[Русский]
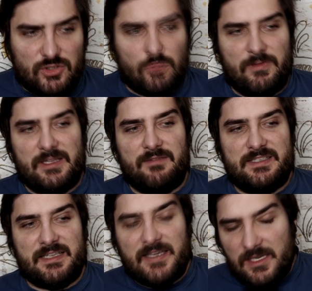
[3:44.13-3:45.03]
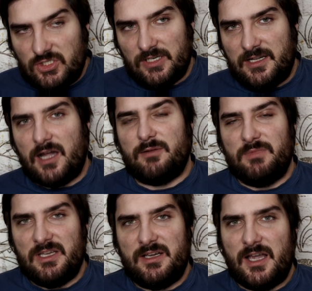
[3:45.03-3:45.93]
что в этой встрече, как
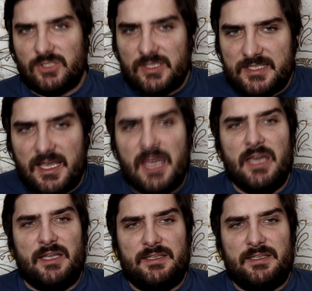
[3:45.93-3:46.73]
мне кажется,